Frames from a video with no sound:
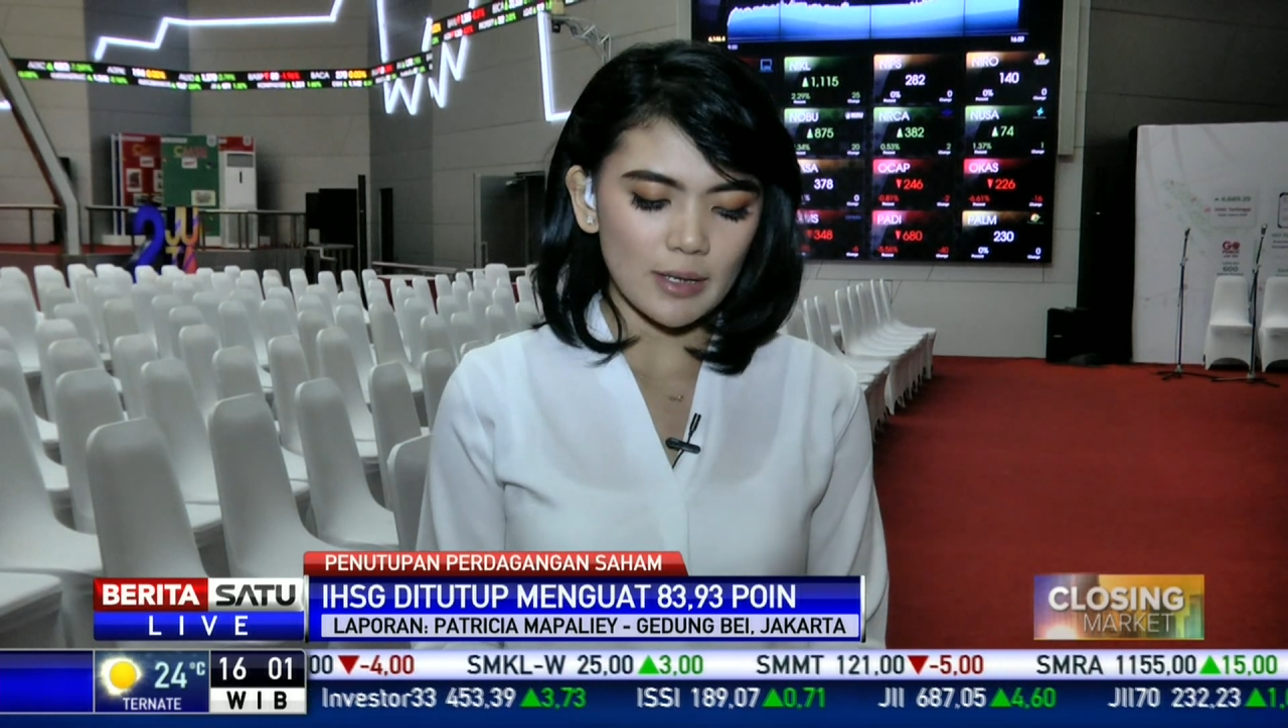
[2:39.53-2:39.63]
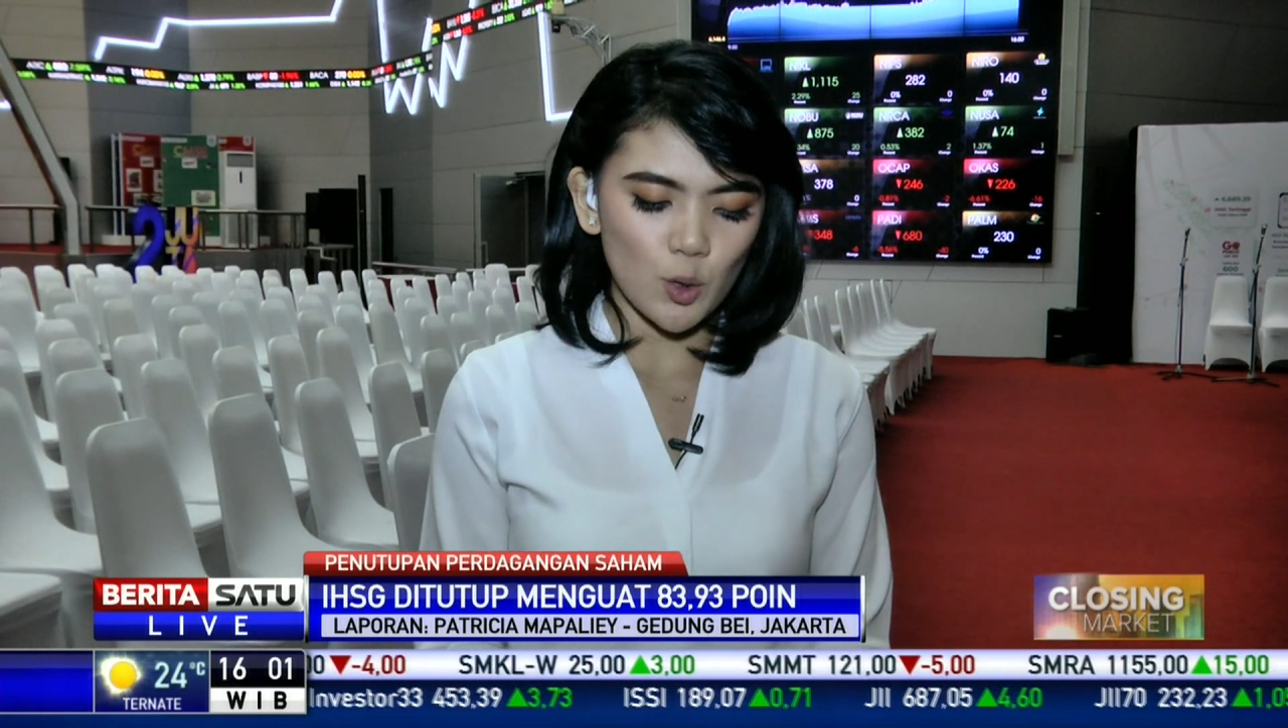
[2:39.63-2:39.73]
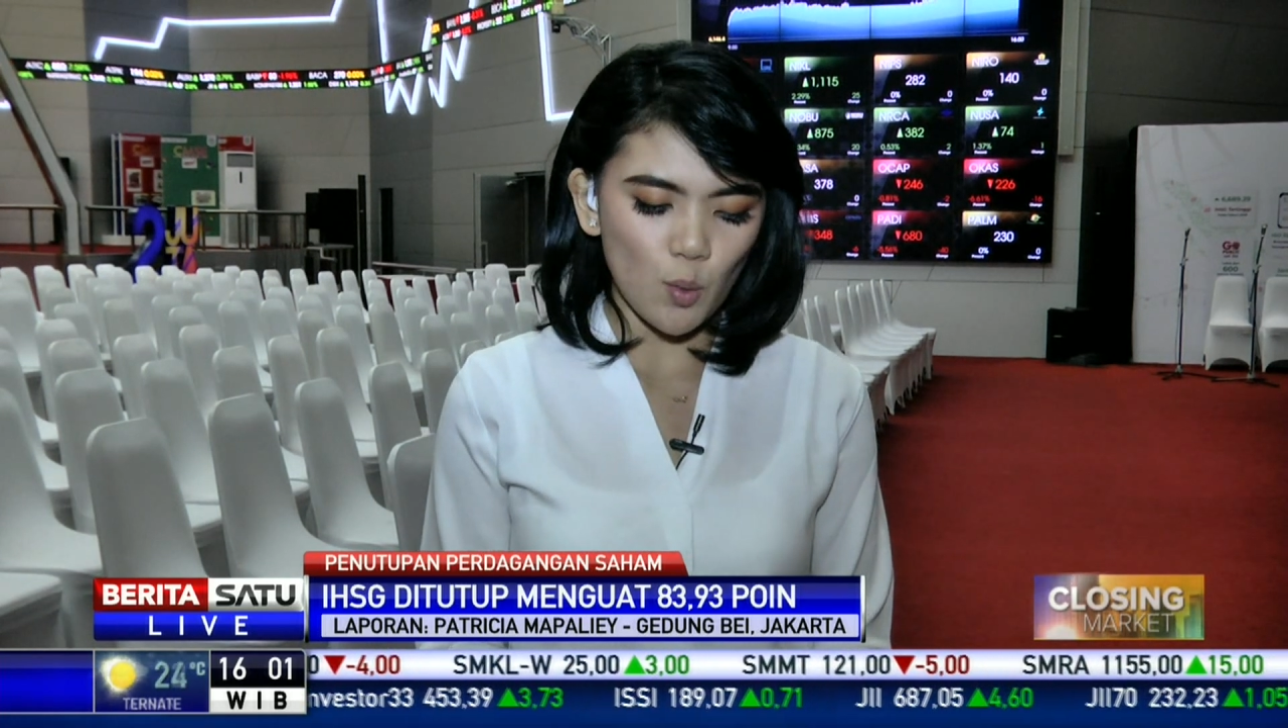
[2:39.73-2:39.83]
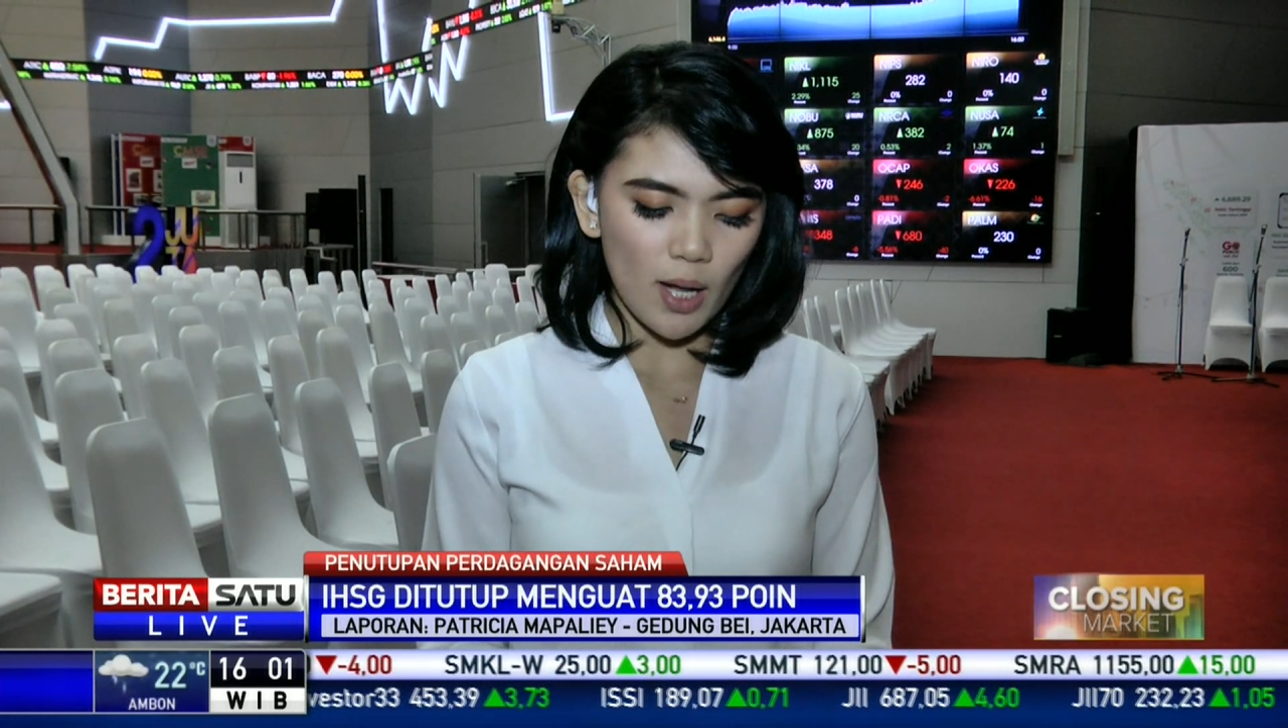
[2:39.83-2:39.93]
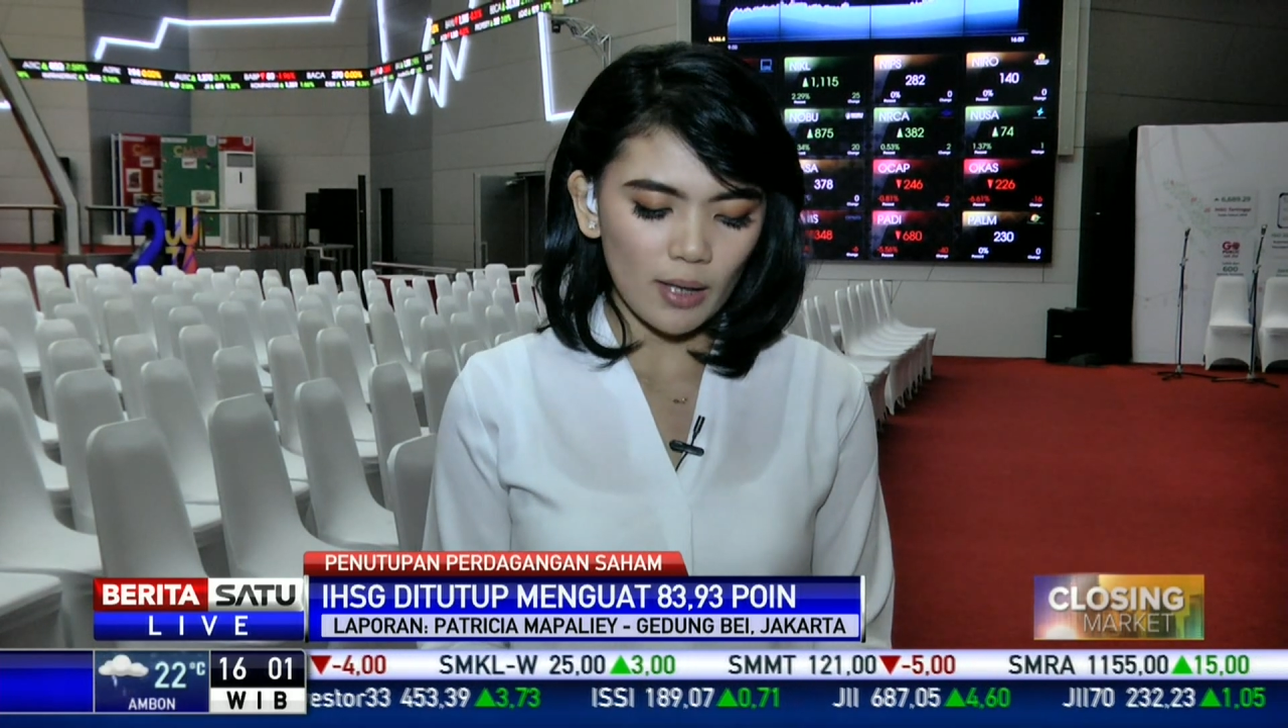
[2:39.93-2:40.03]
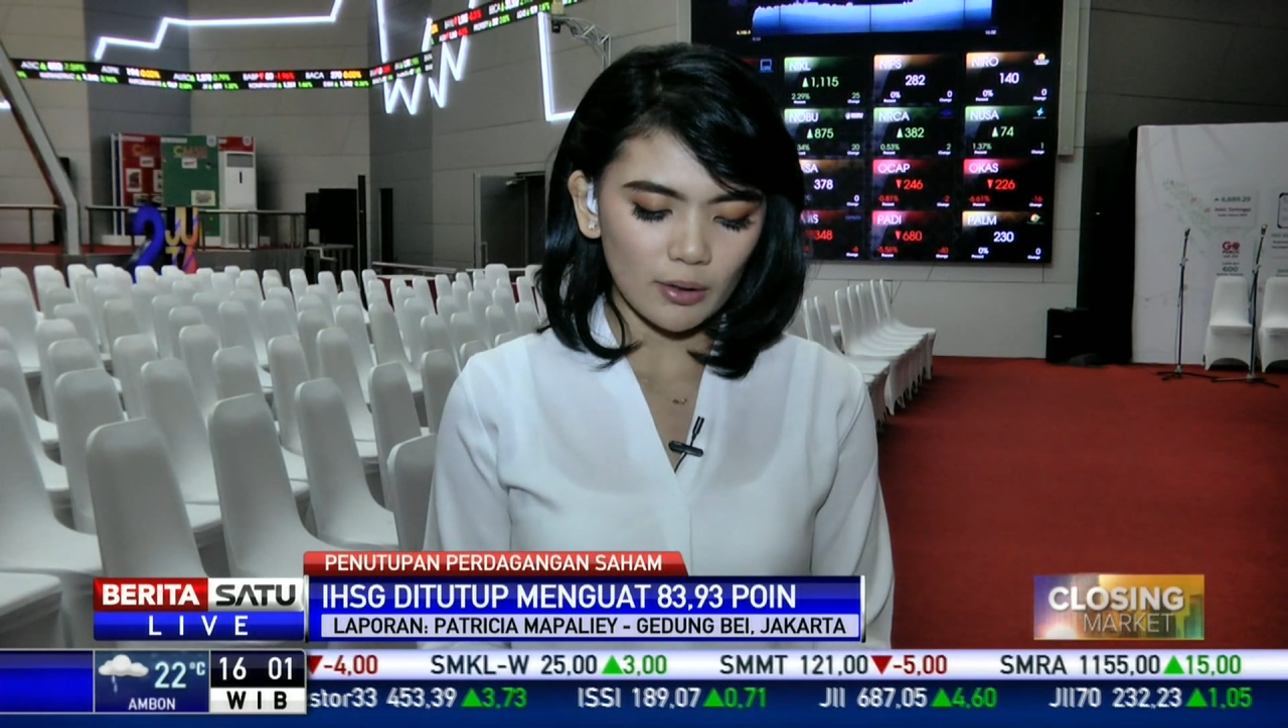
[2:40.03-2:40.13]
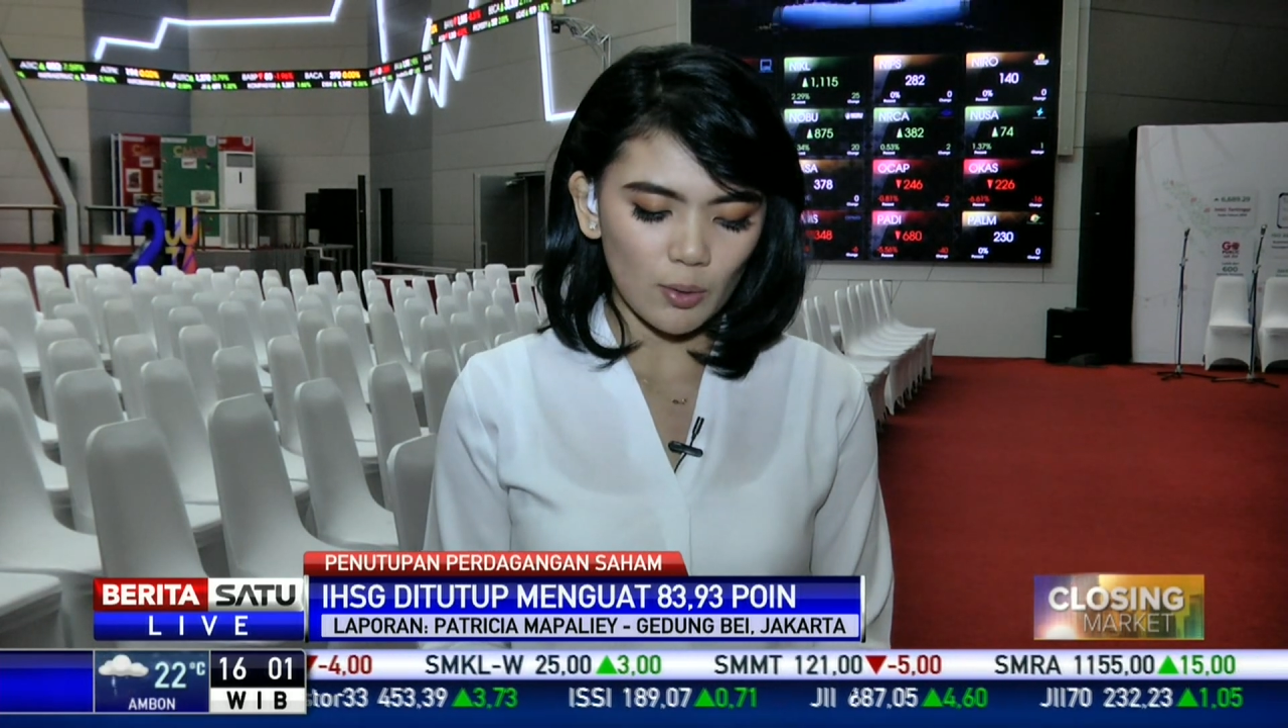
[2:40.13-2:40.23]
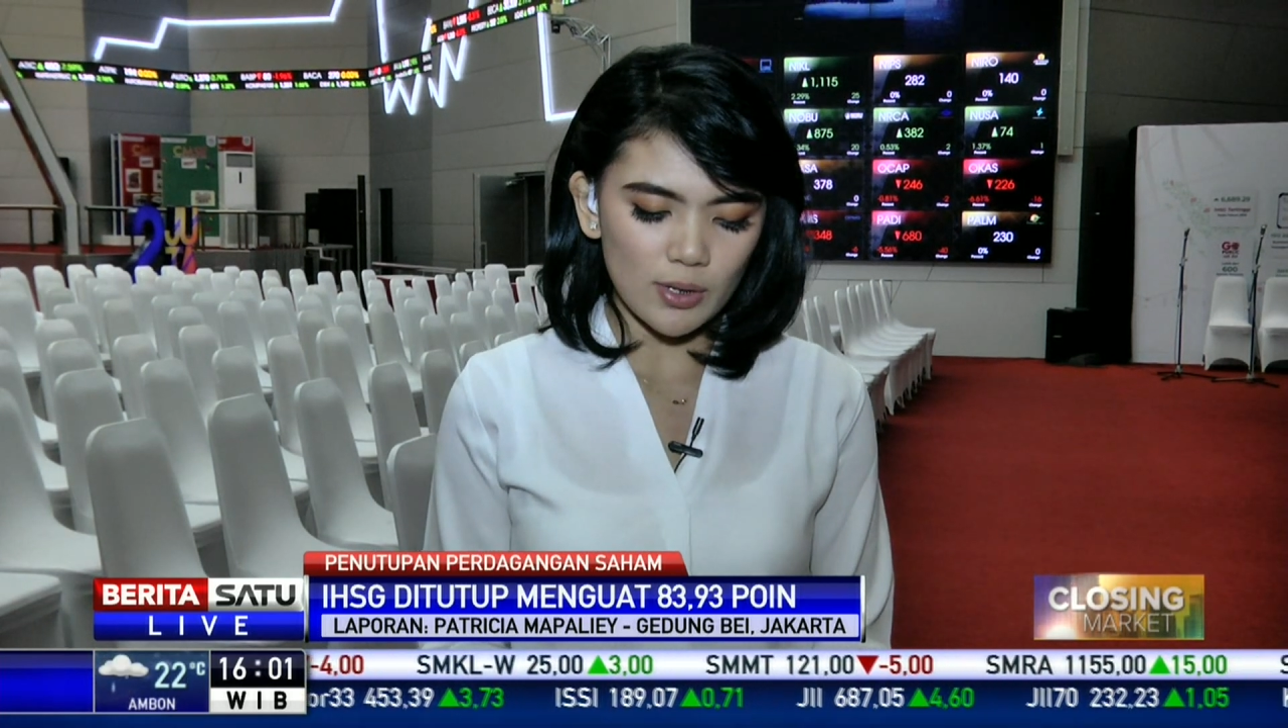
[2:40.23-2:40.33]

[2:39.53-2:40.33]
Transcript: aksi jual